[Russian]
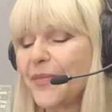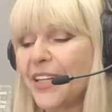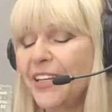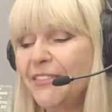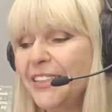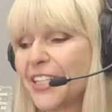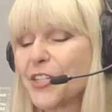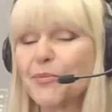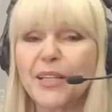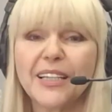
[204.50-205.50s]
И вы,
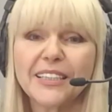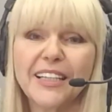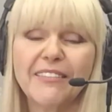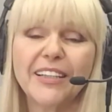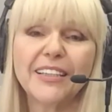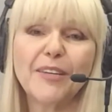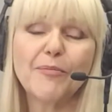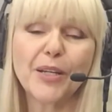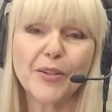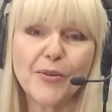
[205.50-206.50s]
наши благословенные
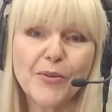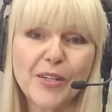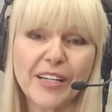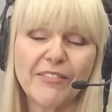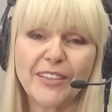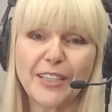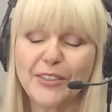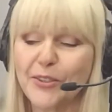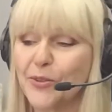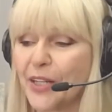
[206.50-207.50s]
партнеры,
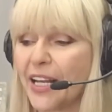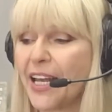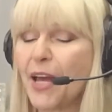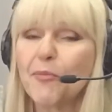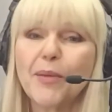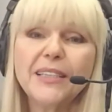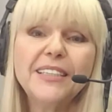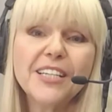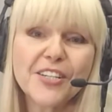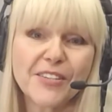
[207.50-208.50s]
волонтеры,
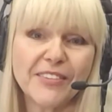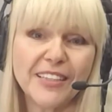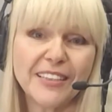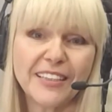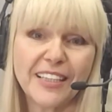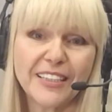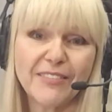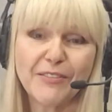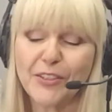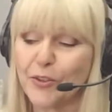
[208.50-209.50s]
поддерживаете нас
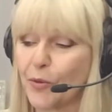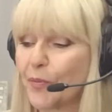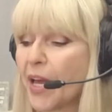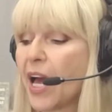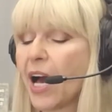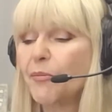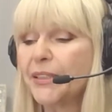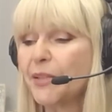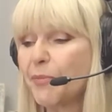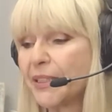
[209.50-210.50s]
во всем. Об
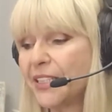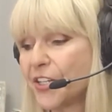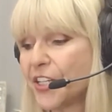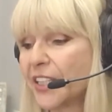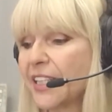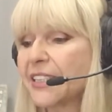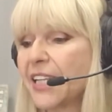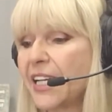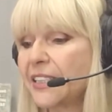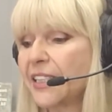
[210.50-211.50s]
этой поддержке на
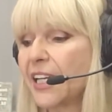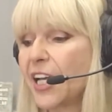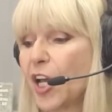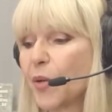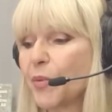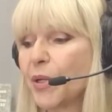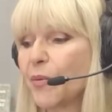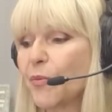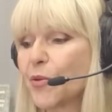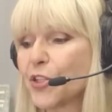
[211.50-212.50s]
сайте мы
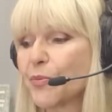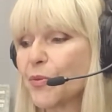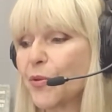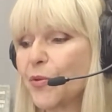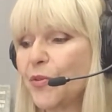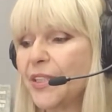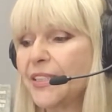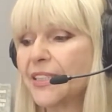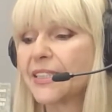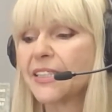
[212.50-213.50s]
можем
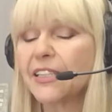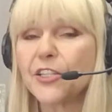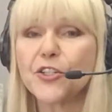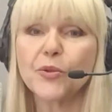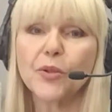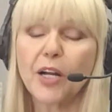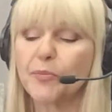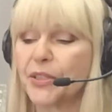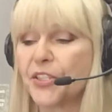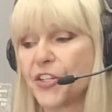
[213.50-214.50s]
увидеть ссылочку, как
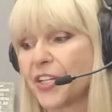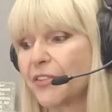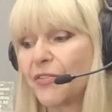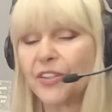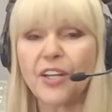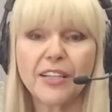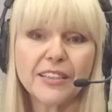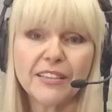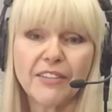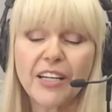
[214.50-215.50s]
поддержать
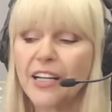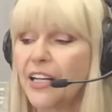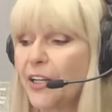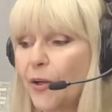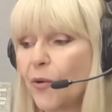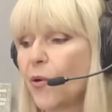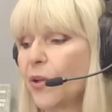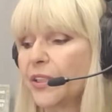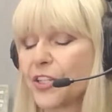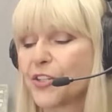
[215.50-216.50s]
финансово.
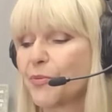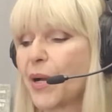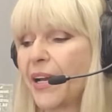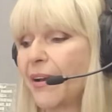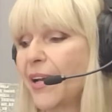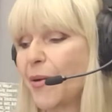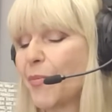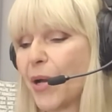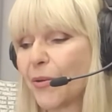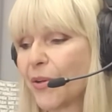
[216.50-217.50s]
Легко, нажимая
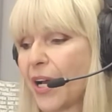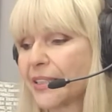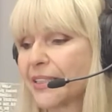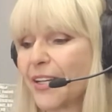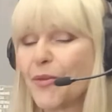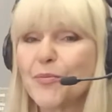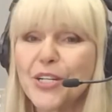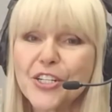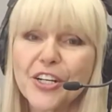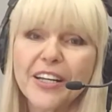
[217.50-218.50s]
пару раз
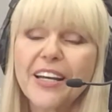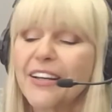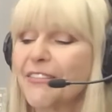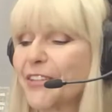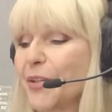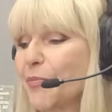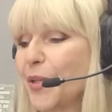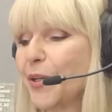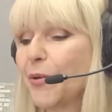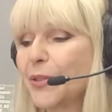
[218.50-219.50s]
мышкой, вы
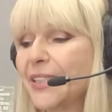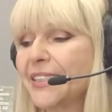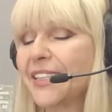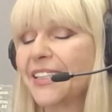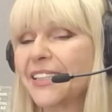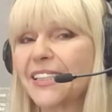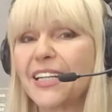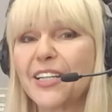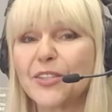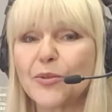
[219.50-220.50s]
переходите
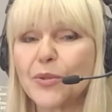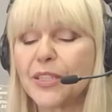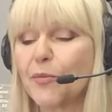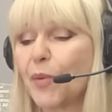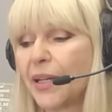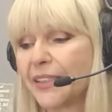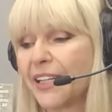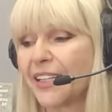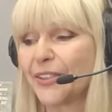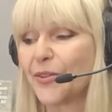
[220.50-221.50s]
на ресурсы
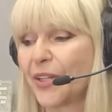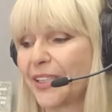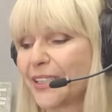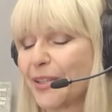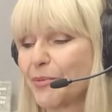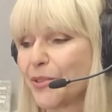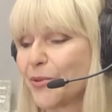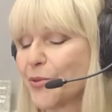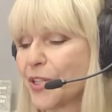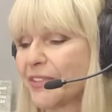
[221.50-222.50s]
банка, который нас
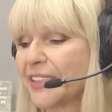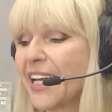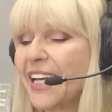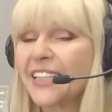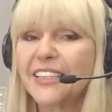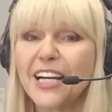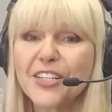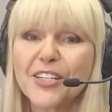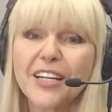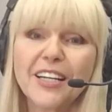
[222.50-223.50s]
обслуживает.
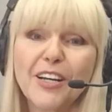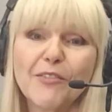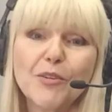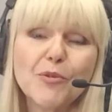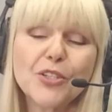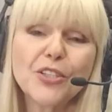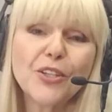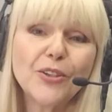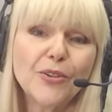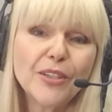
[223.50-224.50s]
Также вы можете
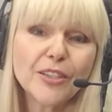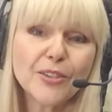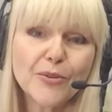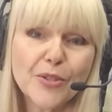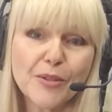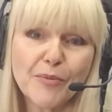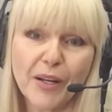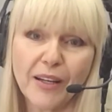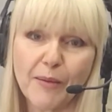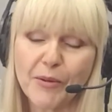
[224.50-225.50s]
не только слушать
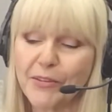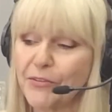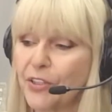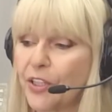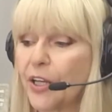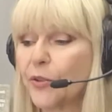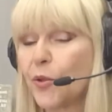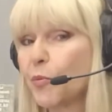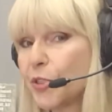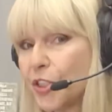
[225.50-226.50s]
программы в эфире,
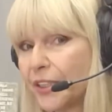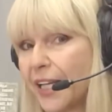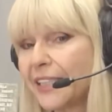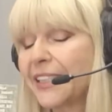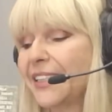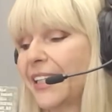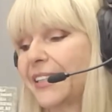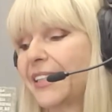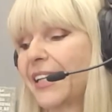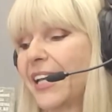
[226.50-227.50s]
но и почитать
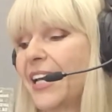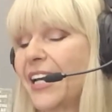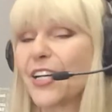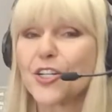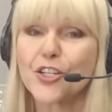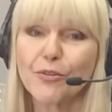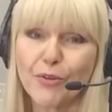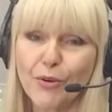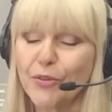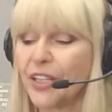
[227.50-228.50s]
некоторые
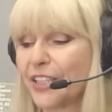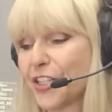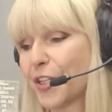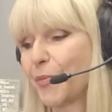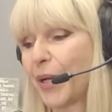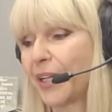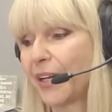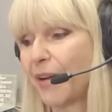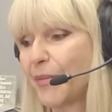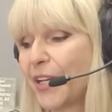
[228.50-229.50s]
расшифровки наших
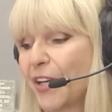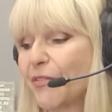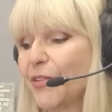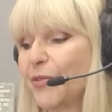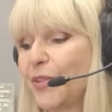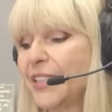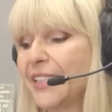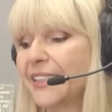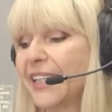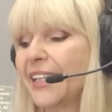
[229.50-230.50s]
программ. Вы
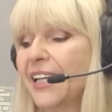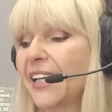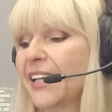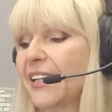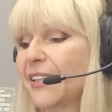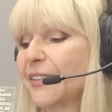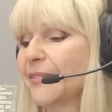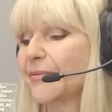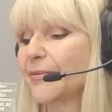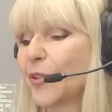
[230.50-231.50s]
увидите
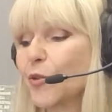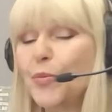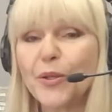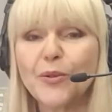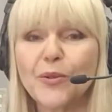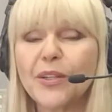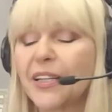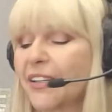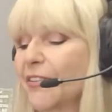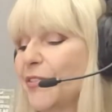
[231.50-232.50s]
э, рубрику,
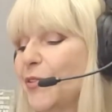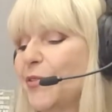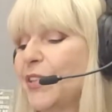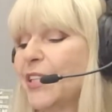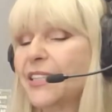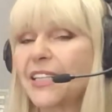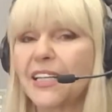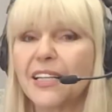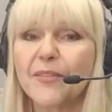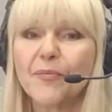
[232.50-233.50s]
вы
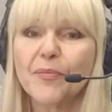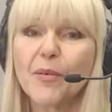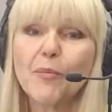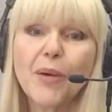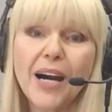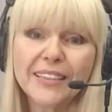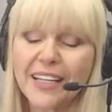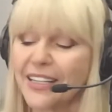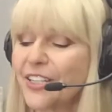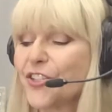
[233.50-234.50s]
увидите
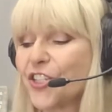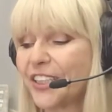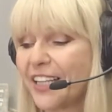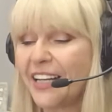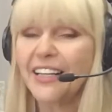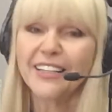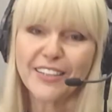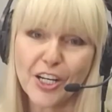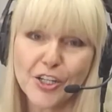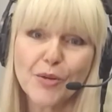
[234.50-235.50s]
баннер, читай
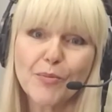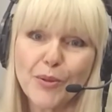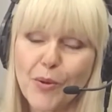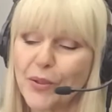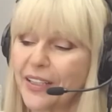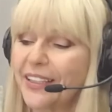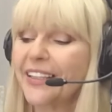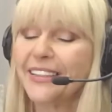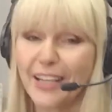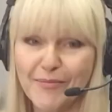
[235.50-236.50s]
наш блог.
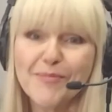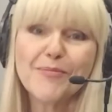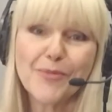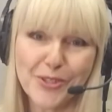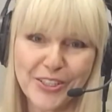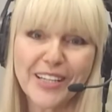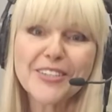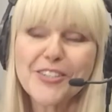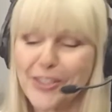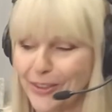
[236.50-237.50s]
И там можно
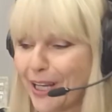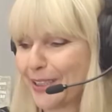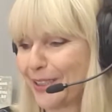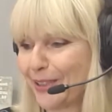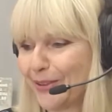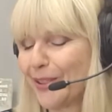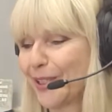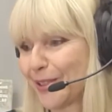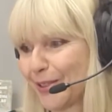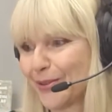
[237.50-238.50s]
читать, не
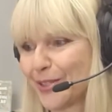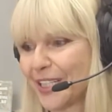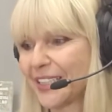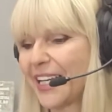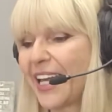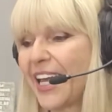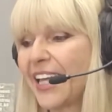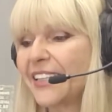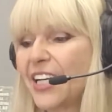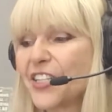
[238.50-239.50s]
только слушать.
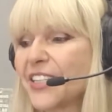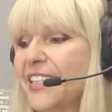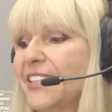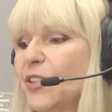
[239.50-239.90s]
Также здесь